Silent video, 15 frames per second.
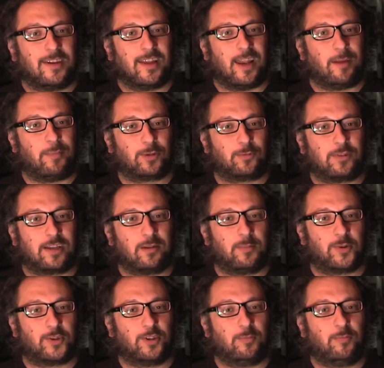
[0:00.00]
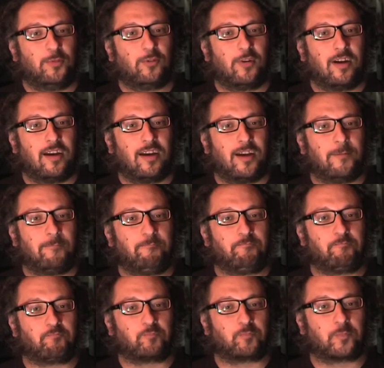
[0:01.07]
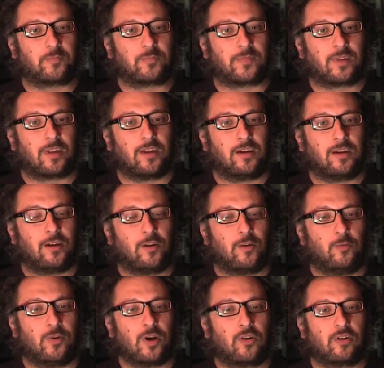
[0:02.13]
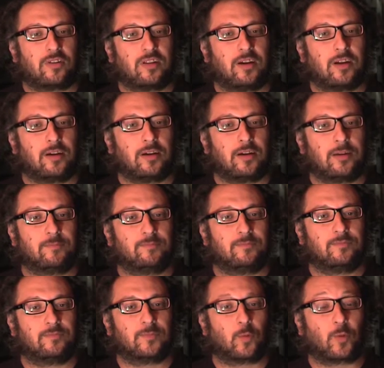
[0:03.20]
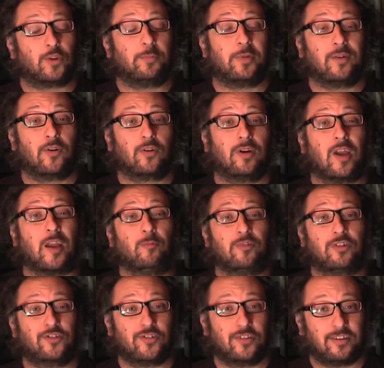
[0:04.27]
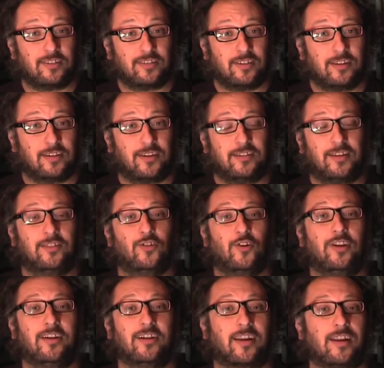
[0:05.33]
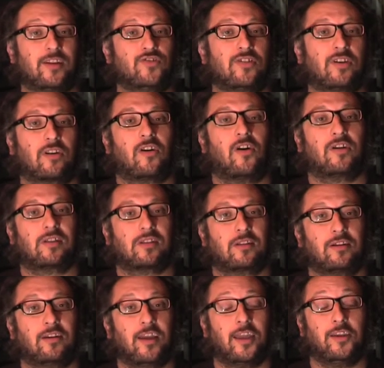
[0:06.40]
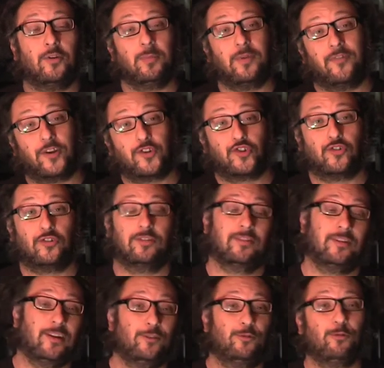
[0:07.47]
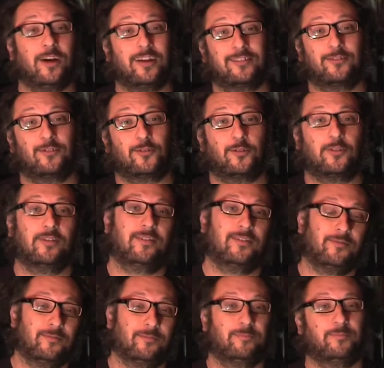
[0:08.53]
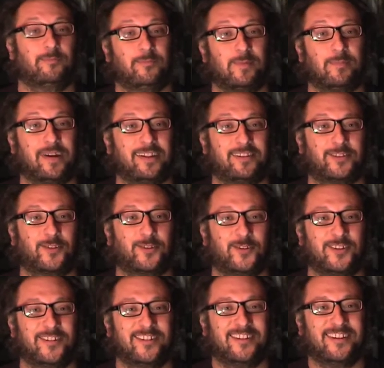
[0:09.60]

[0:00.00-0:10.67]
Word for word: La battuta che mi piace di più è mm, una cosa, mm, quando mi rivolgo ai musicisti chiedendogli Raging Rocks e io mi faccio il duetto con il maestro